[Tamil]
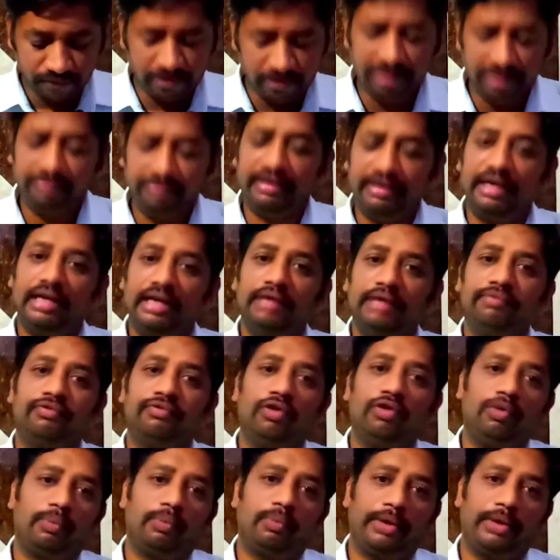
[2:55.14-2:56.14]
வடிவியலில்
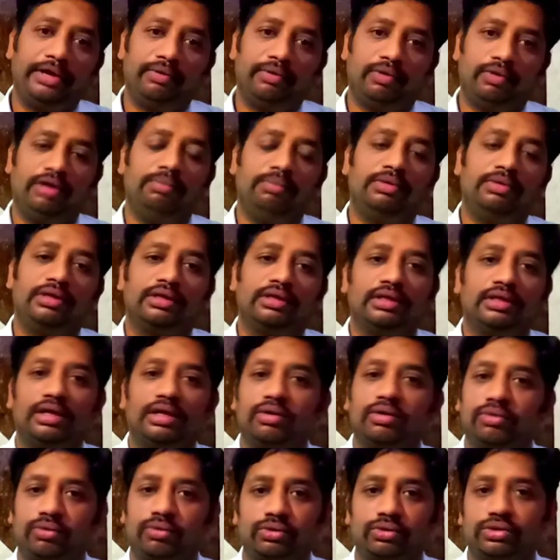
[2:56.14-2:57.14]
ஃபோர் பாயிண்ட் ஒன்
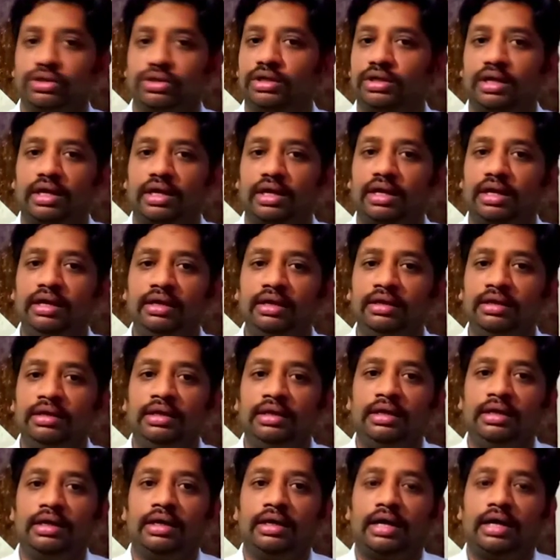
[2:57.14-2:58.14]
மட்டும்தான் கொடுத்துருக்காங்க
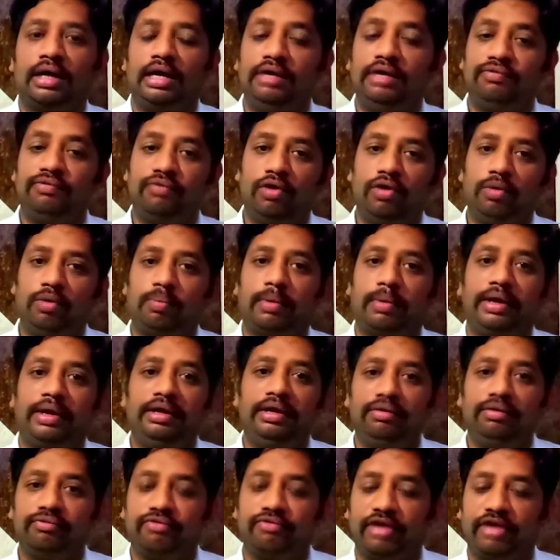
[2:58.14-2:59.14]
அண்டு ஃபோர்
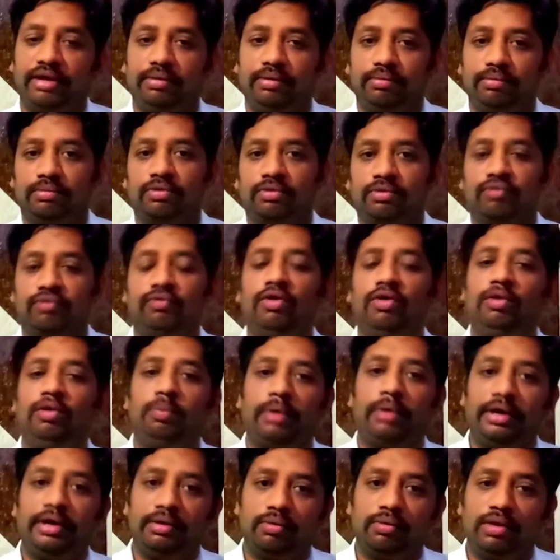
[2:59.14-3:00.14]
பாயிண்ட் ஃபைவ் ஃபோர்
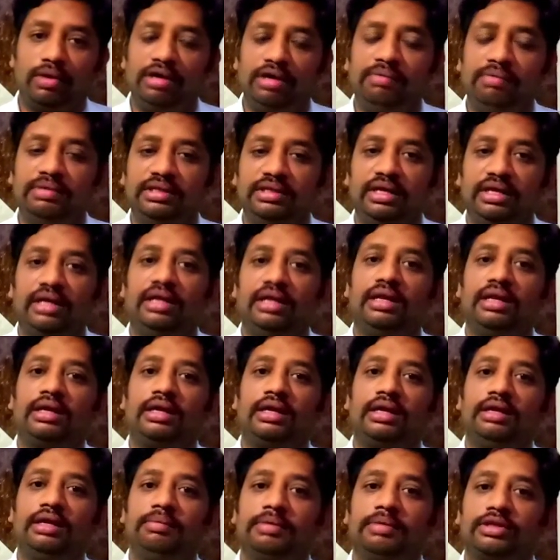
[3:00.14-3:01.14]
பாயிண்ட் ஒன் வந்து என்ன
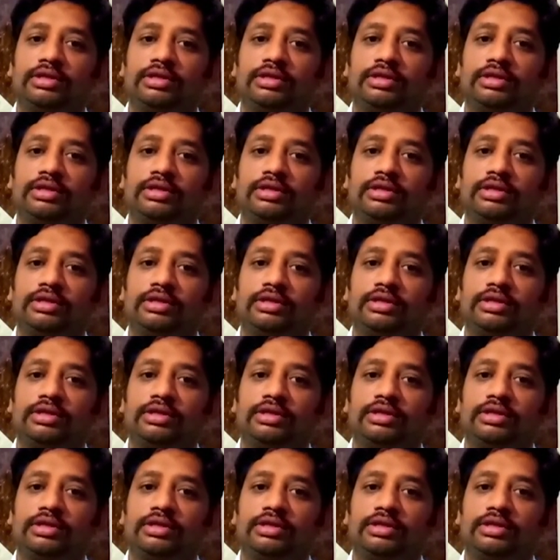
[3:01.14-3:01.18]
இருக்குதுன்னு